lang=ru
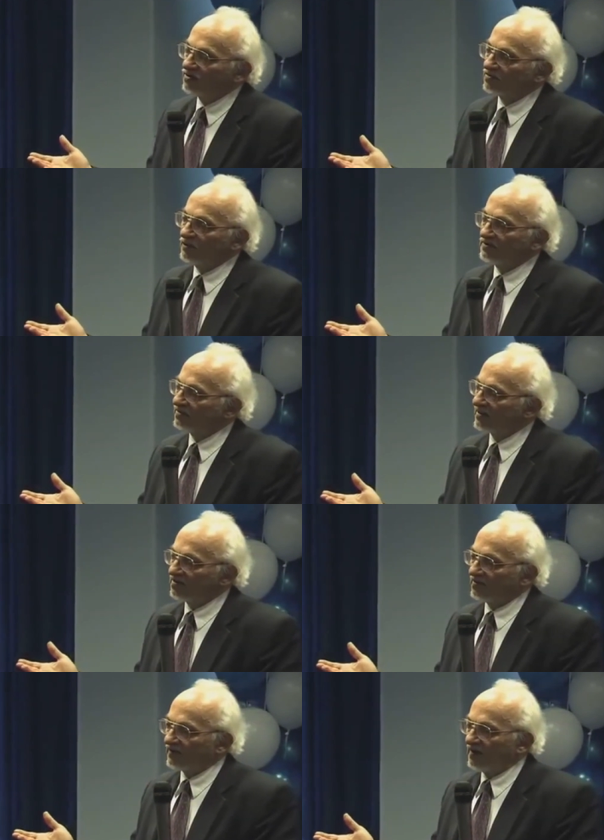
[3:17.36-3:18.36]
свойства
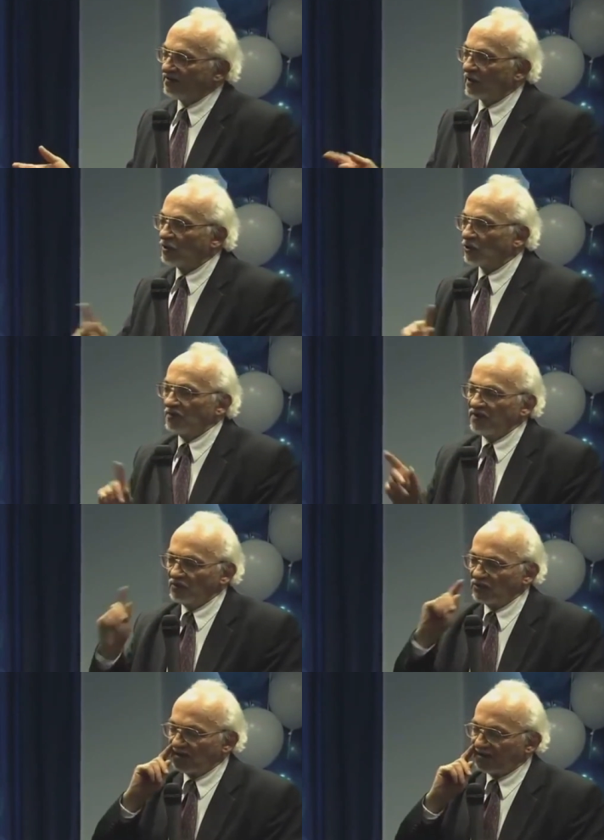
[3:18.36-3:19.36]
трансифакторов, кроме
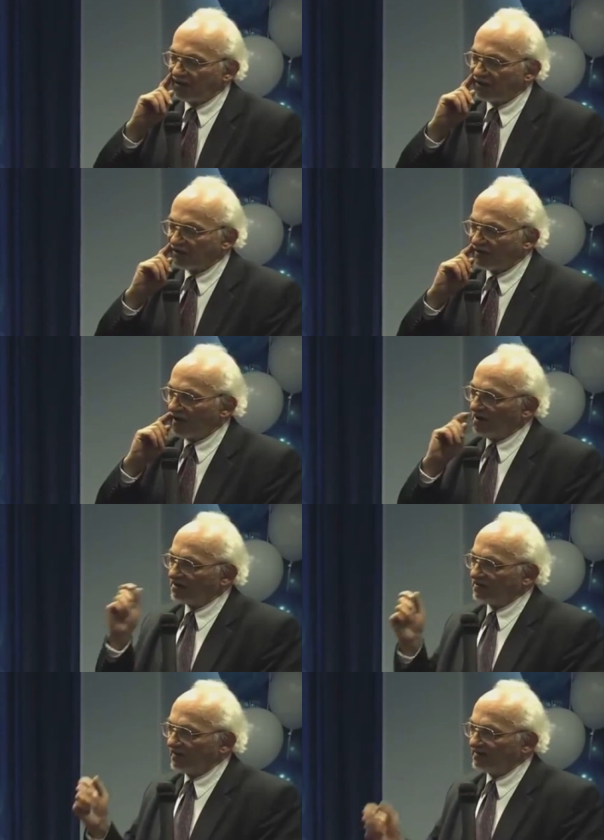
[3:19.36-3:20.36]
иммунологических.
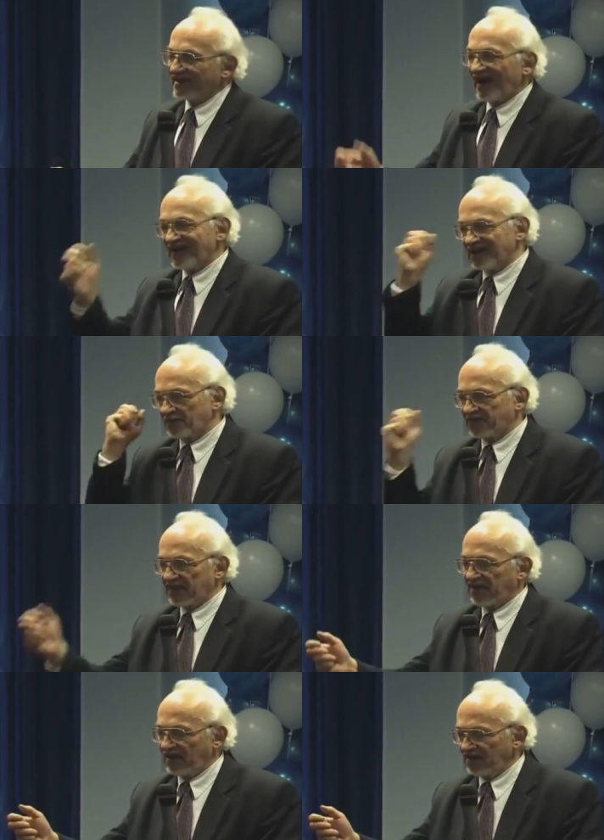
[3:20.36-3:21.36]
Оказывается,
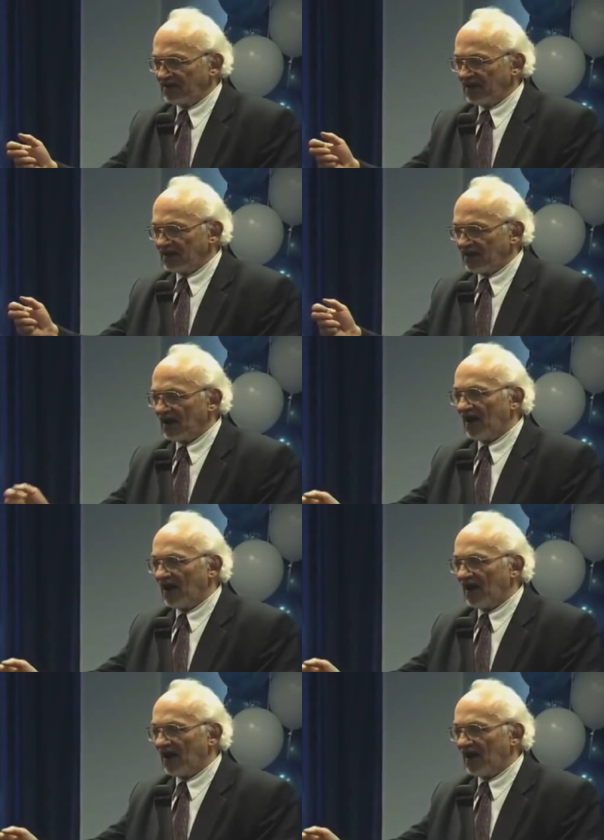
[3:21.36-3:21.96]
адаптоген и